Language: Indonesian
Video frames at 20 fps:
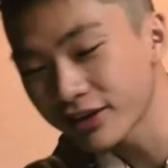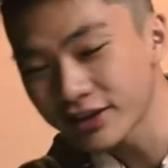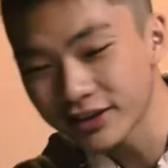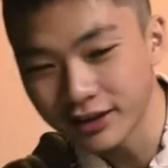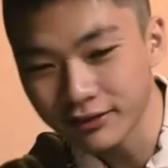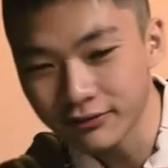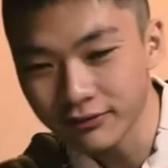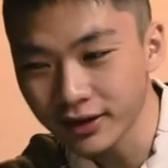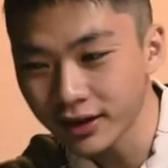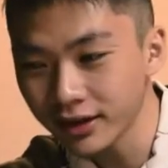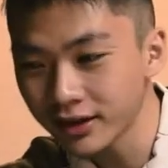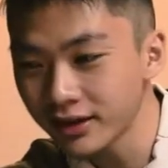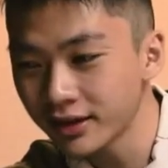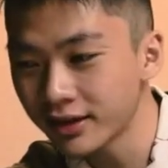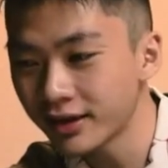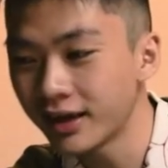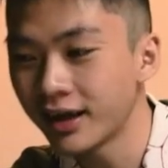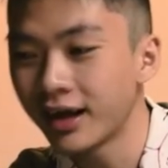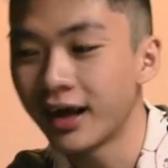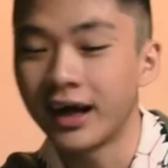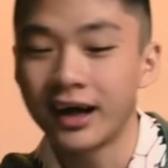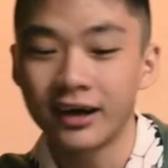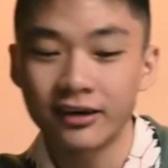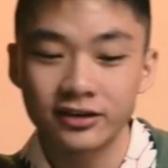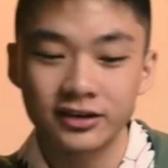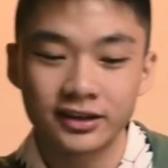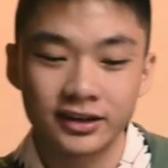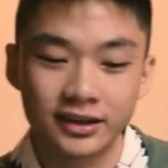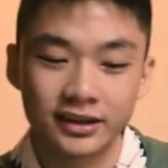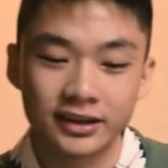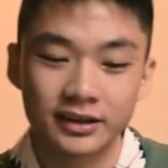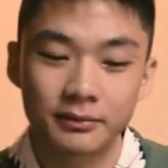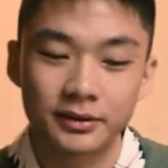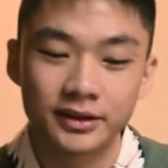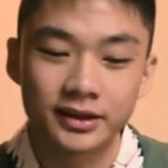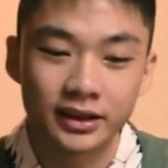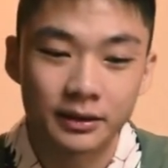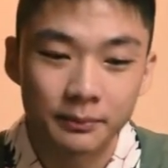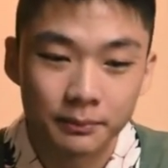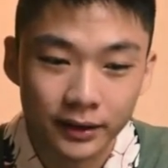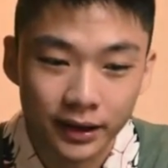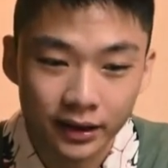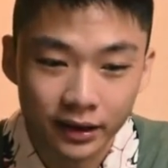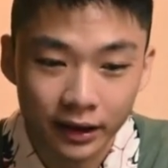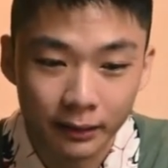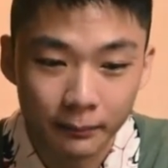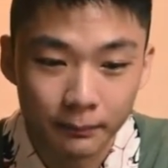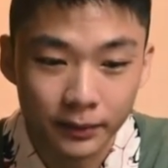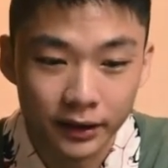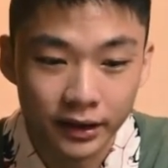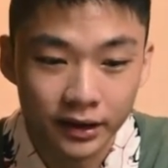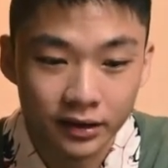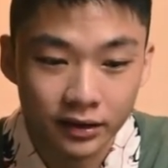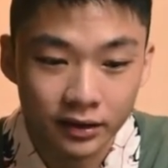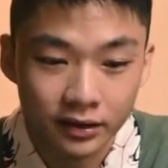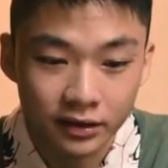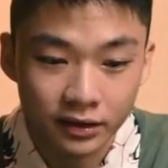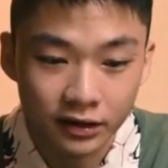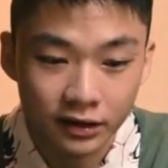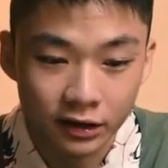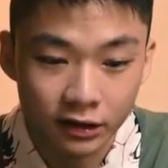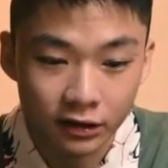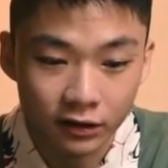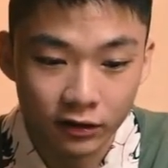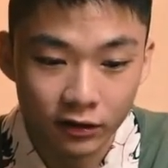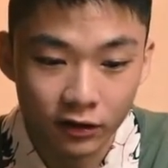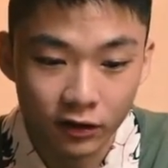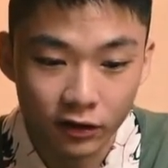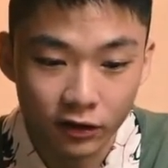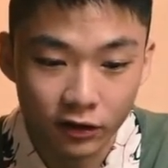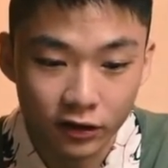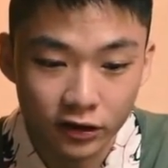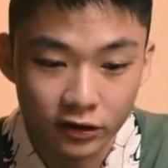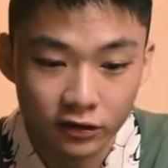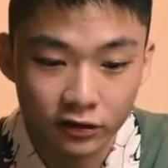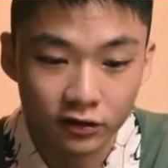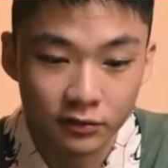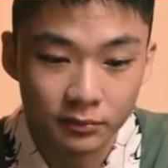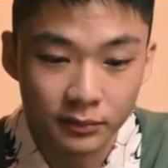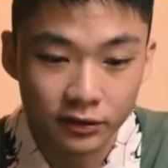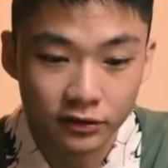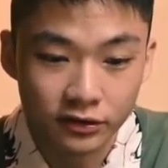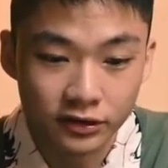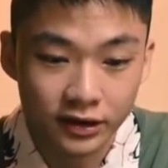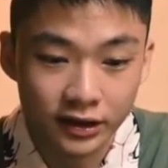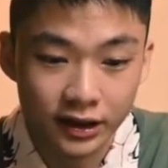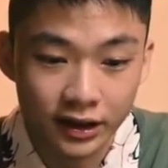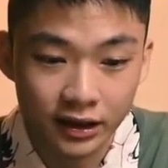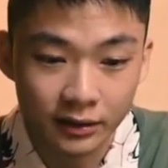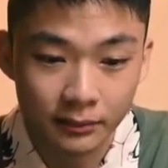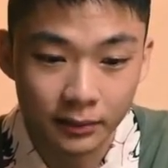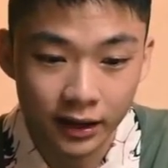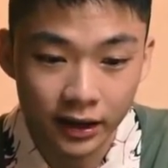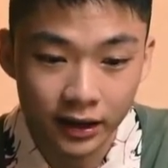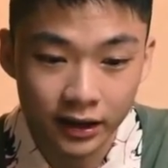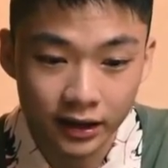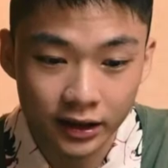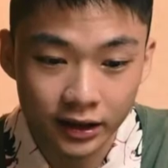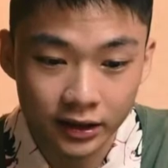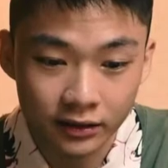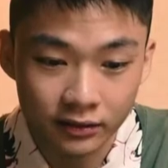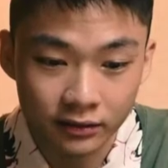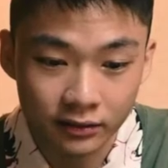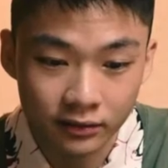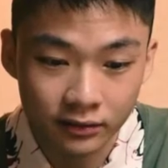ya, whatsoever harusnya ini basically plug and play kita yang dulu mouse-nya ada ya, pakai kah